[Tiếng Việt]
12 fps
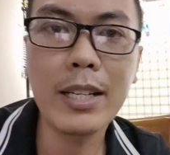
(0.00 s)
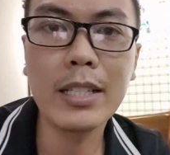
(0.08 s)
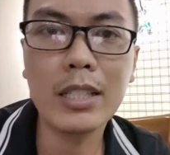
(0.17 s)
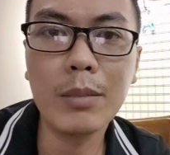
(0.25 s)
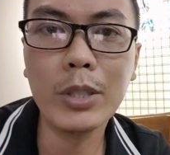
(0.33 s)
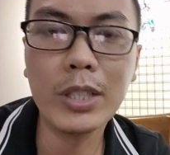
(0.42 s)

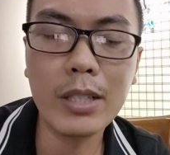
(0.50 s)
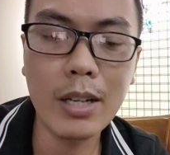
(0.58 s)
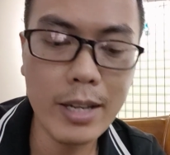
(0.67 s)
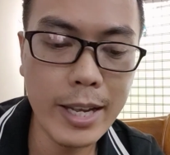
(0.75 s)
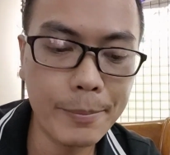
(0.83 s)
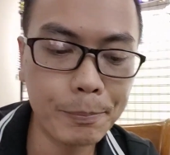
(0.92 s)
cho mọi người coi
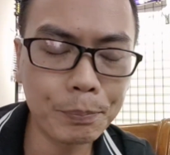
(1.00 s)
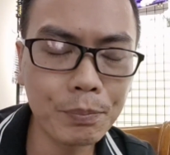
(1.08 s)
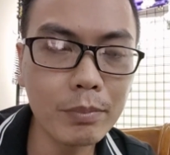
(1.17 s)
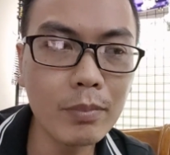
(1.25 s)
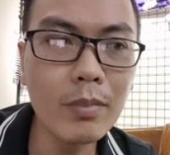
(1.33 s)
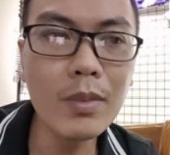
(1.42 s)
ha.
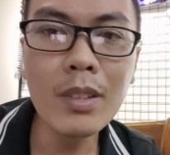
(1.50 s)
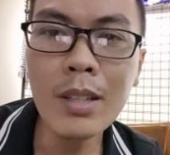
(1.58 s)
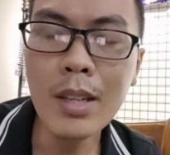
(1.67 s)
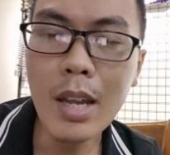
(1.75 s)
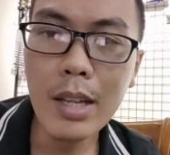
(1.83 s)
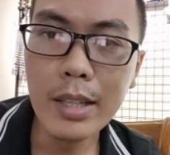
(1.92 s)

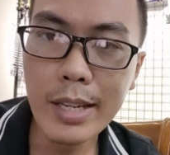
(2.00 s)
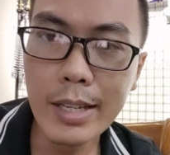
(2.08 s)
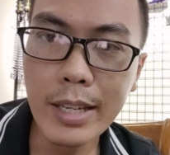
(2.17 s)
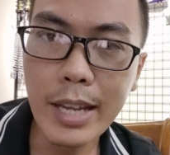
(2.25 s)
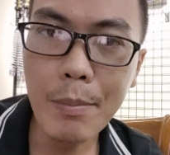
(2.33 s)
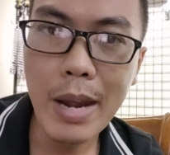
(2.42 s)
Thì
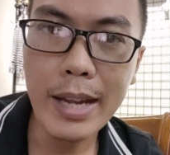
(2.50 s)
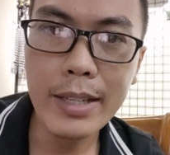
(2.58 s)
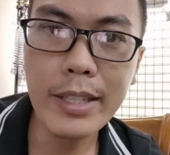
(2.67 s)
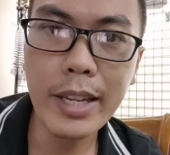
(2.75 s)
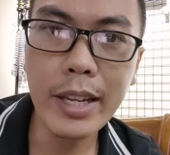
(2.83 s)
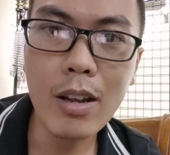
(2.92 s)
các bạn
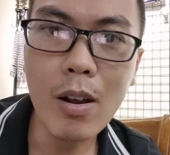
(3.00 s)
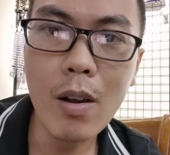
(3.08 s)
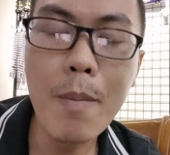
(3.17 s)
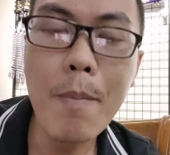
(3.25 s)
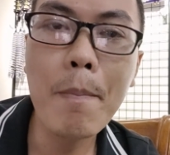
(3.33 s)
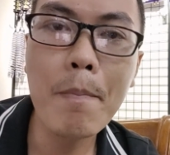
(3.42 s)
sẽ có
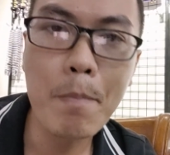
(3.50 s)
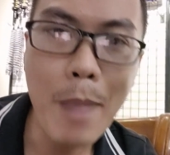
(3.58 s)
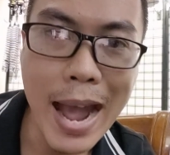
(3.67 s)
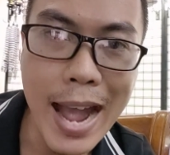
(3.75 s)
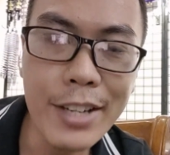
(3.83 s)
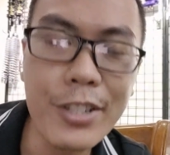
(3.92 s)

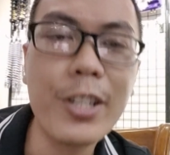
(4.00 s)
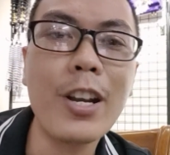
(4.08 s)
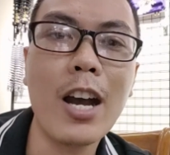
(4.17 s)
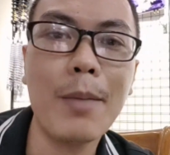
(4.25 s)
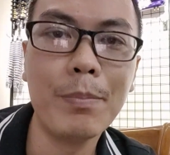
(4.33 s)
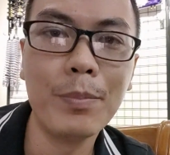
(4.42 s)
ba trường
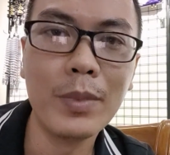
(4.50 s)
hợp